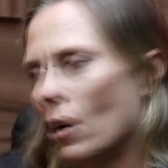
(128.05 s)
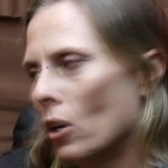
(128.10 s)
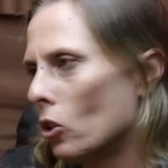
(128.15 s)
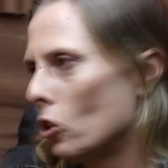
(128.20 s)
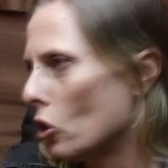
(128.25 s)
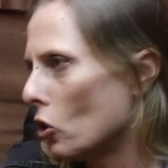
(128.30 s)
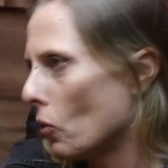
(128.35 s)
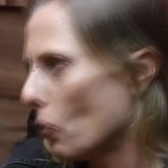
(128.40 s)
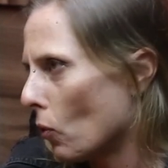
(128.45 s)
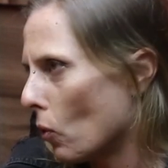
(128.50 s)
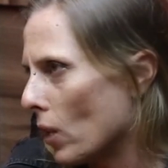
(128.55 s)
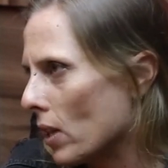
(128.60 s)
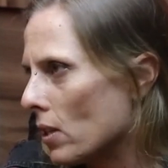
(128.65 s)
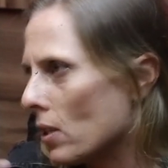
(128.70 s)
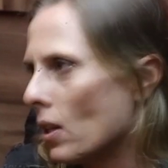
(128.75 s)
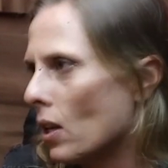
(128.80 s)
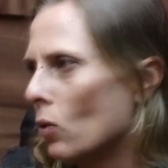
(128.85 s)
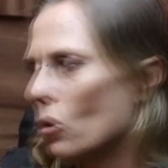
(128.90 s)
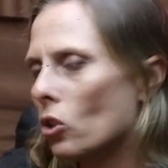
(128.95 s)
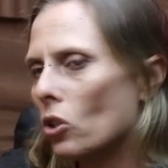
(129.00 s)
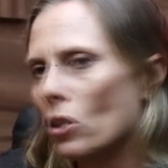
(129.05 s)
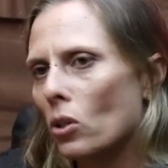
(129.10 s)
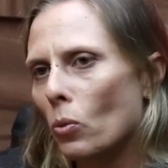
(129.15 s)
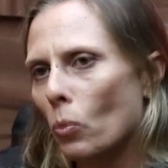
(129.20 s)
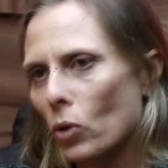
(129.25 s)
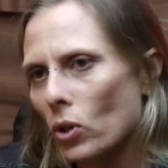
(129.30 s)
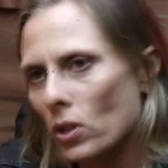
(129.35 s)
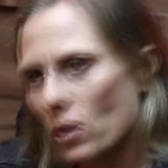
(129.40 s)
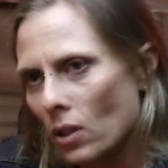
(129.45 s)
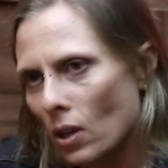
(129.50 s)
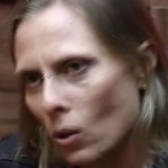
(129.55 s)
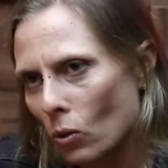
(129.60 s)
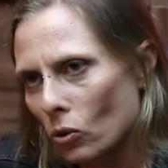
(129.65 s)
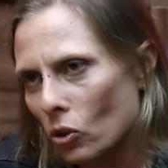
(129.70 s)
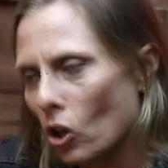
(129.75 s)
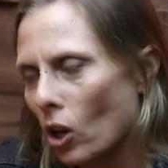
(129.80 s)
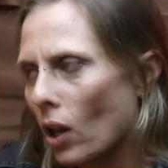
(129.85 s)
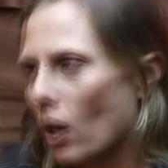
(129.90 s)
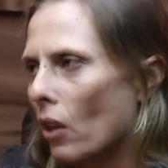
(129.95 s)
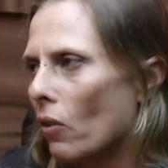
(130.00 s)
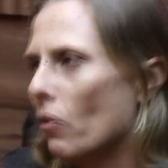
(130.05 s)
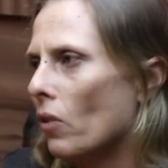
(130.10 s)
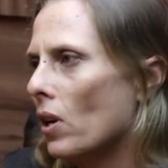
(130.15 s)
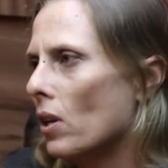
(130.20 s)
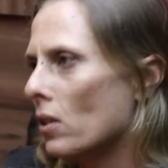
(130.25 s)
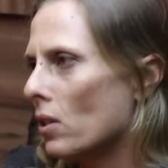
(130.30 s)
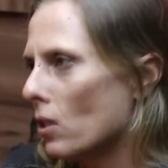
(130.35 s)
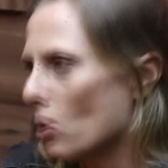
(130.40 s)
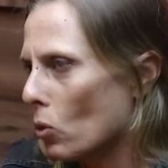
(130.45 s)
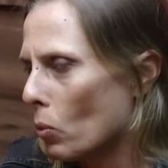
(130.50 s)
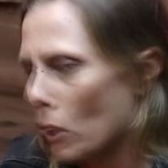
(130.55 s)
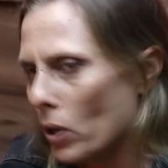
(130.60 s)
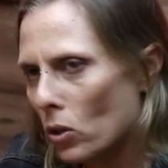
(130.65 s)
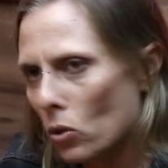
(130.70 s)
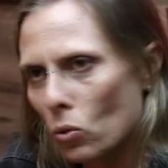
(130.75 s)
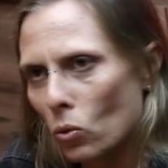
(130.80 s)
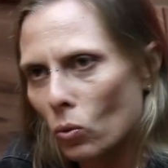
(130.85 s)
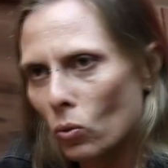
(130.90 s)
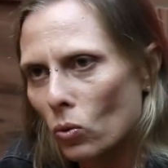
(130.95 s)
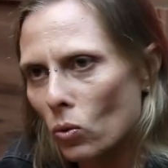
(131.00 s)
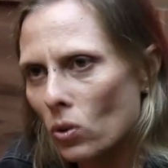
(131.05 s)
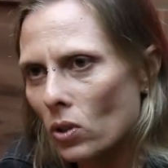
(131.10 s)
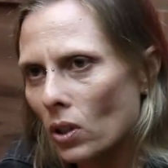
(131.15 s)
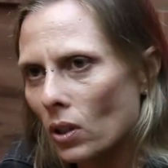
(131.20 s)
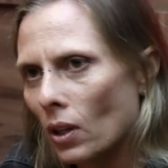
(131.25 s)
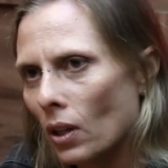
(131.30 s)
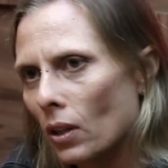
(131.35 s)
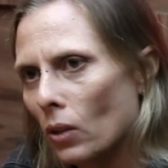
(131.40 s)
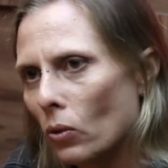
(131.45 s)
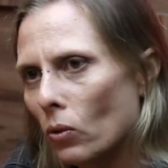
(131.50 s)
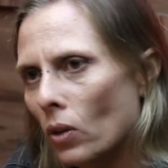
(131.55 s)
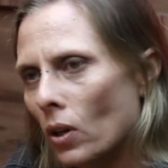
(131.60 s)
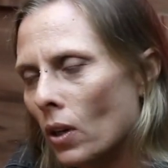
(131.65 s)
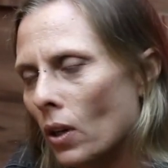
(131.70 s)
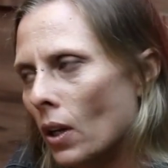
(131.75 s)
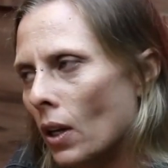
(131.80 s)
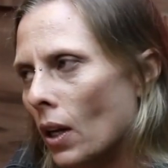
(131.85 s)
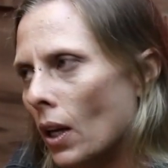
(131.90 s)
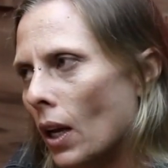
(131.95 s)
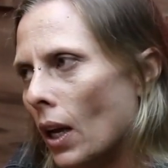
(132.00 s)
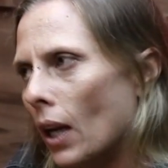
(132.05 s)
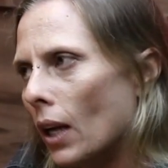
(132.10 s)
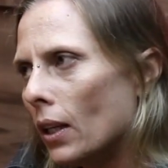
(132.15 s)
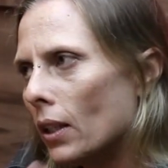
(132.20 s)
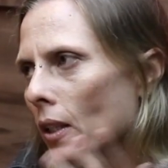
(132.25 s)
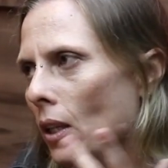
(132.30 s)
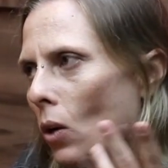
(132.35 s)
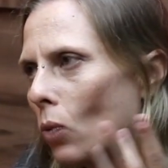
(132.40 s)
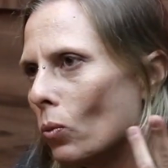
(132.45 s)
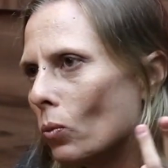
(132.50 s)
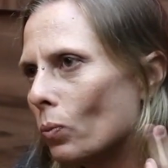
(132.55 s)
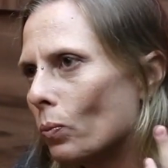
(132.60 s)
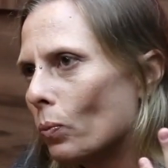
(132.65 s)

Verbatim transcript: de divulgação, de distribuição, de relevância sobre assuntos, entendeu? Então,